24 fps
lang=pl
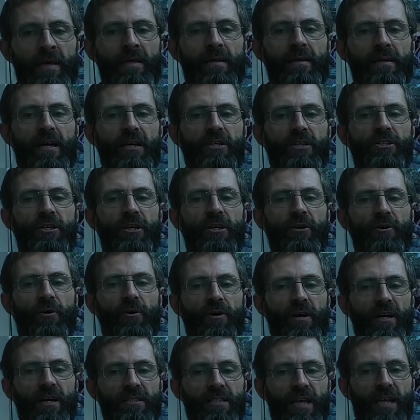Jak się
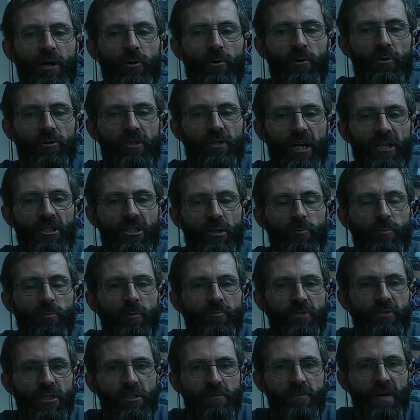okazało, także
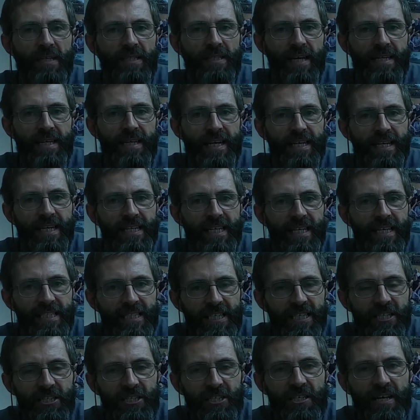poprzez badania
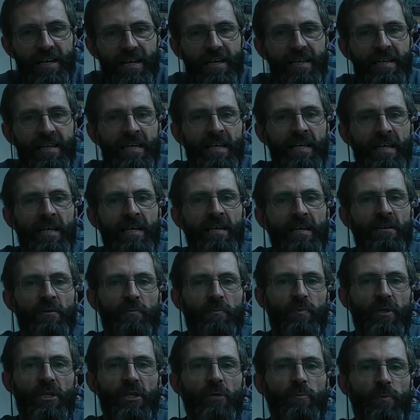genetyczne
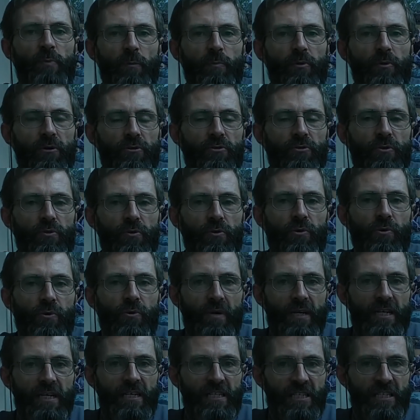byli po
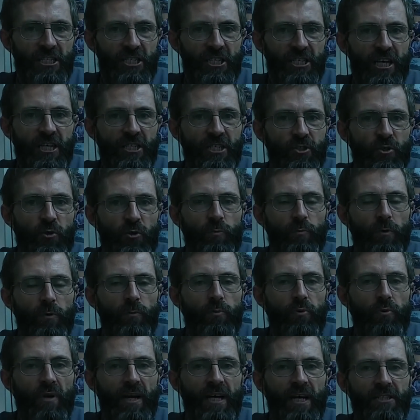prostu e, częścią
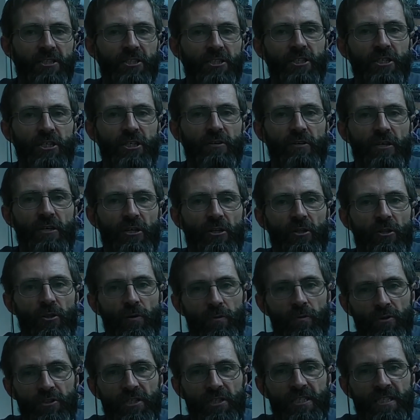populacji
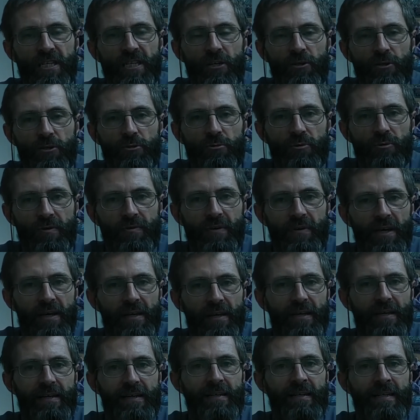nowoczesnego
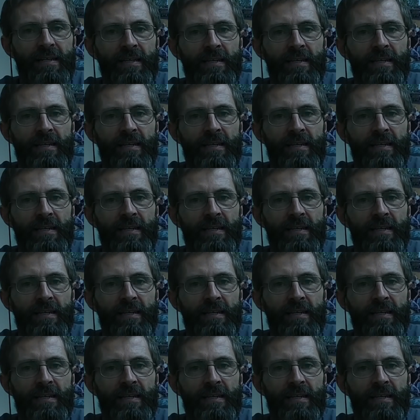człowieka.